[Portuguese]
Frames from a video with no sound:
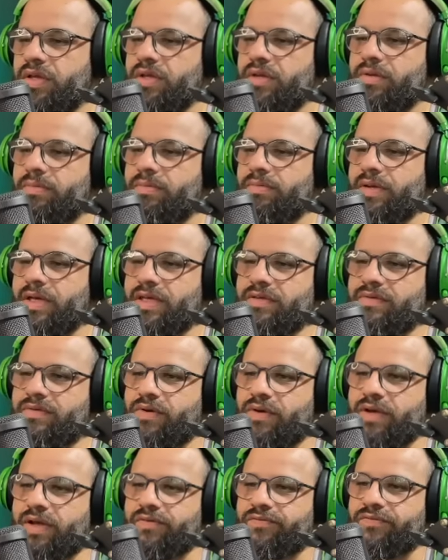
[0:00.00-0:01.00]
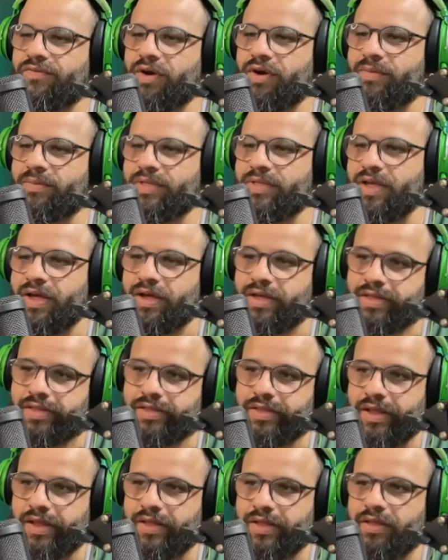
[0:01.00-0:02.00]
Mas, de qualquer forma, já que
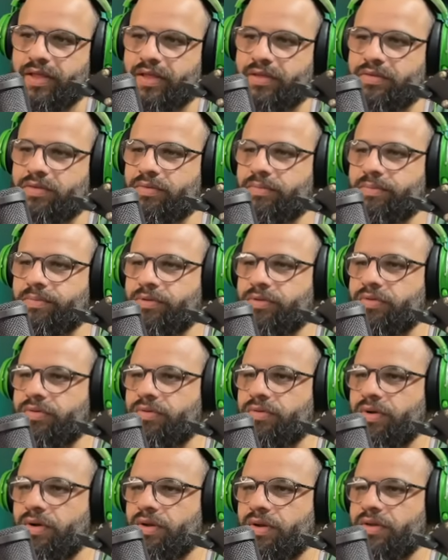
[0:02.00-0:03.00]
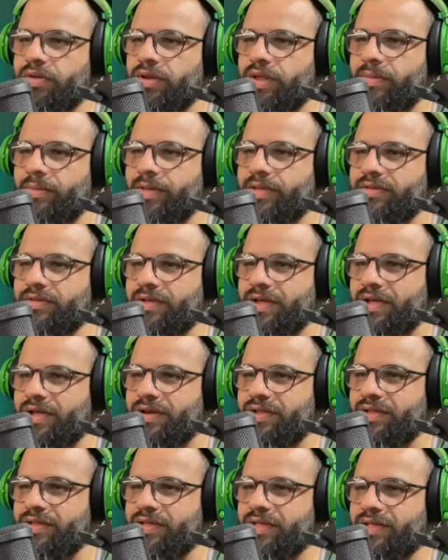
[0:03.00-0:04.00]
tá dentro do protocolo, né? Mas,
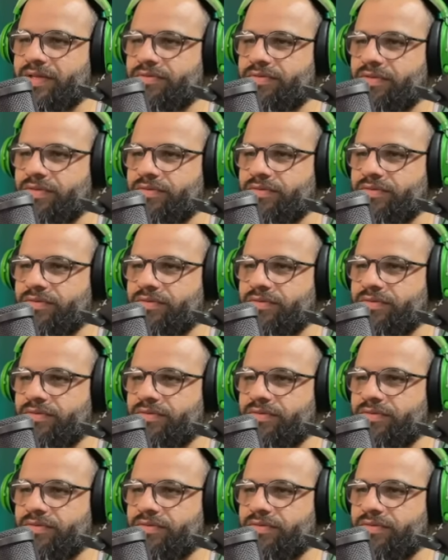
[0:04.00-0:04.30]
cara, foi